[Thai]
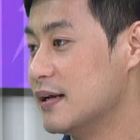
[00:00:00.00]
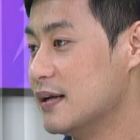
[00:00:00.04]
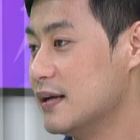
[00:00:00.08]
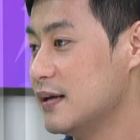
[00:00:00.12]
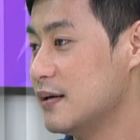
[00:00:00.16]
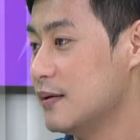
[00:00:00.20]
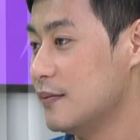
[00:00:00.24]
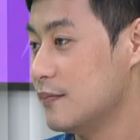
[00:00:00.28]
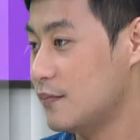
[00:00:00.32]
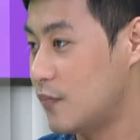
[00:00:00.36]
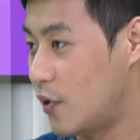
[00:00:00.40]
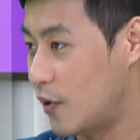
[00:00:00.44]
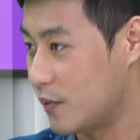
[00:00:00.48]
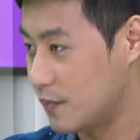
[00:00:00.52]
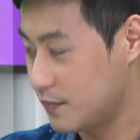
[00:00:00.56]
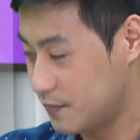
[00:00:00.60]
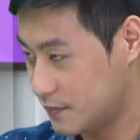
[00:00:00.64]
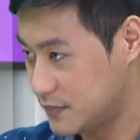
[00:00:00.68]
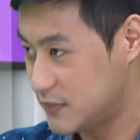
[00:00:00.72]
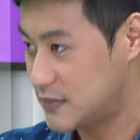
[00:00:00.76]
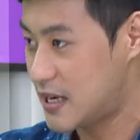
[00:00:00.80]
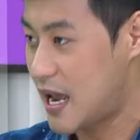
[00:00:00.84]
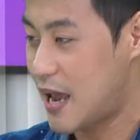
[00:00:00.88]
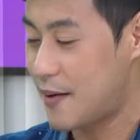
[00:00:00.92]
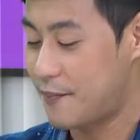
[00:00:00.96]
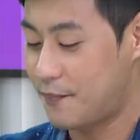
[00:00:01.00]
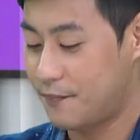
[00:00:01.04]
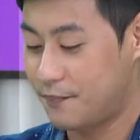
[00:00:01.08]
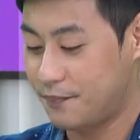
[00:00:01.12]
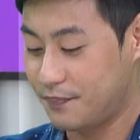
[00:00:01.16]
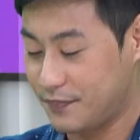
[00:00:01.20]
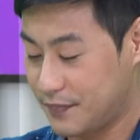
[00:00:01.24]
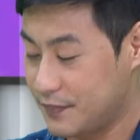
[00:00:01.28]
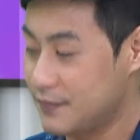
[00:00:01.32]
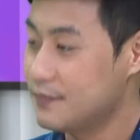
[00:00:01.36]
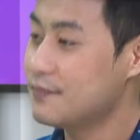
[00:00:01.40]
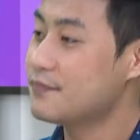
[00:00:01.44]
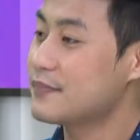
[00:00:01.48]
อมรับประทานมีน้ำ
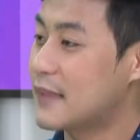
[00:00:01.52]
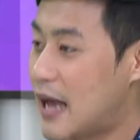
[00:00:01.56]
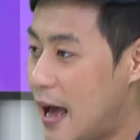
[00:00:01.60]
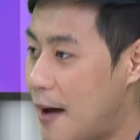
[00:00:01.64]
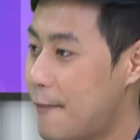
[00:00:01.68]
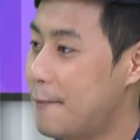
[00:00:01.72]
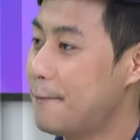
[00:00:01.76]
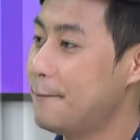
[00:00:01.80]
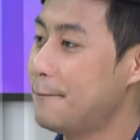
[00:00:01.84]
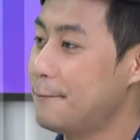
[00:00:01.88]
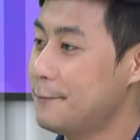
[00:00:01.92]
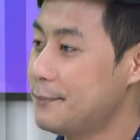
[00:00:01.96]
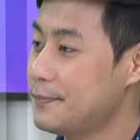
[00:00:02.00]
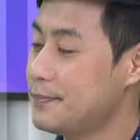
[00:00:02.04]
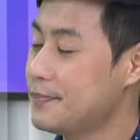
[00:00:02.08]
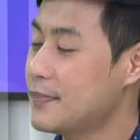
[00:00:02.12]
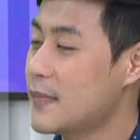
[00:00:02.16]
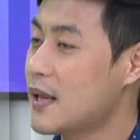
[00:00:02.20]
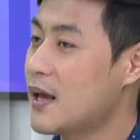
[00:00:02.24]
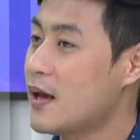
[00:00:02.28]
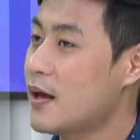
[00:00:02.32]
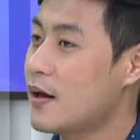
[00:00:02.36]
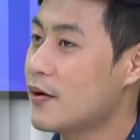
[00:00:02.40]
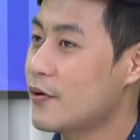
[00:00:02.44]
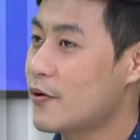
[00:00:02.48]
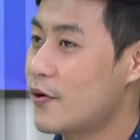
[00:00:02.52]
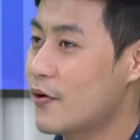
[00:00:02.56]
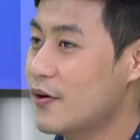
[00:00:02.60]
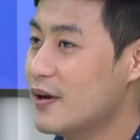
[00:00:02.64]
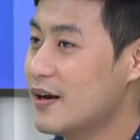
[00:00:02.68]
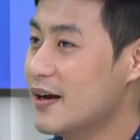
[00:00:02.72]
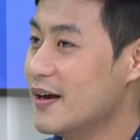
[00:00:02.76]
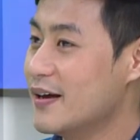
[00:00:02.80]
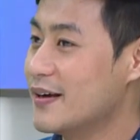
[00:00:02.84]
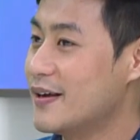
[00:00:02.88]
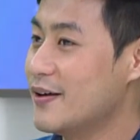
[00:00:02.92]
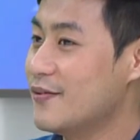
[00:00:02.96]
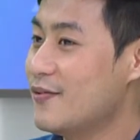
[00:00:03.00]
จิ้มครับก็
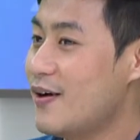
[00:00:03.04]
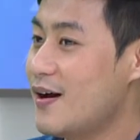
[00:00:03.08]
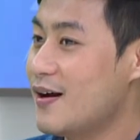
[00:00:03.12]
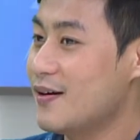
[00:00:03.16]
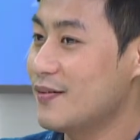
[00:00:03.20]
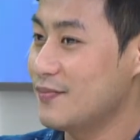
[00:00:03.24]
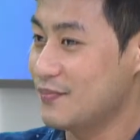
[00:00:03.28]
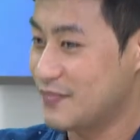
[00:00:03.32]
เลยคิดว่า